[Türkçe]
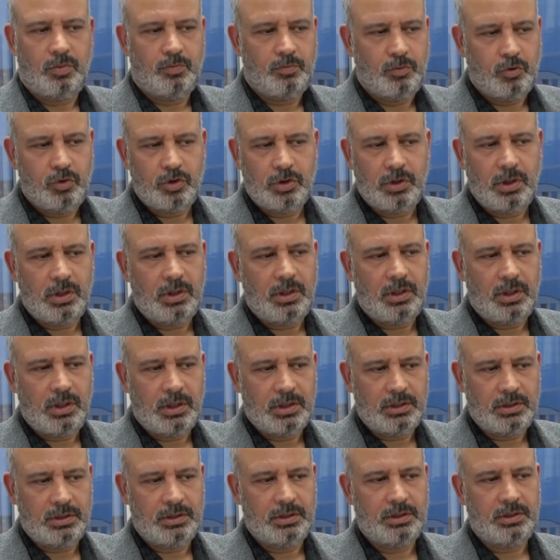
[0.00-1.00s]
bu sıralar
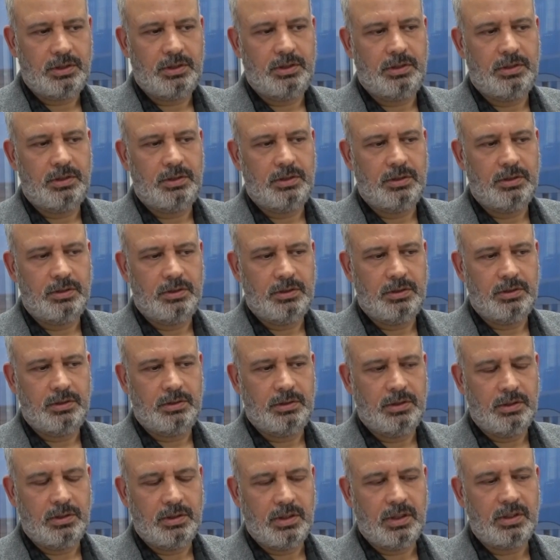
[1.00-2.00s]
artık
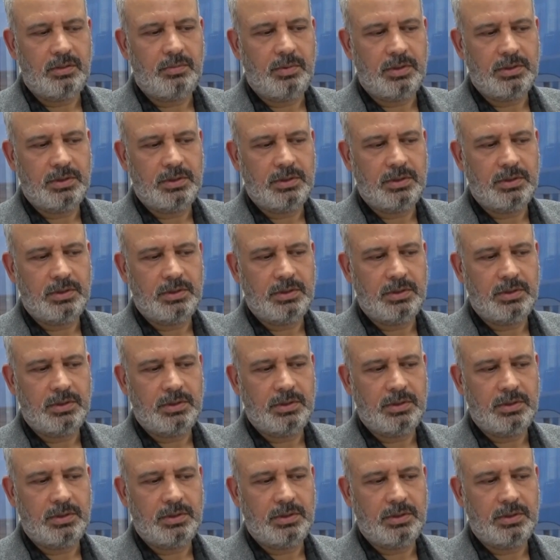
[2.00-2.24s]
yıllar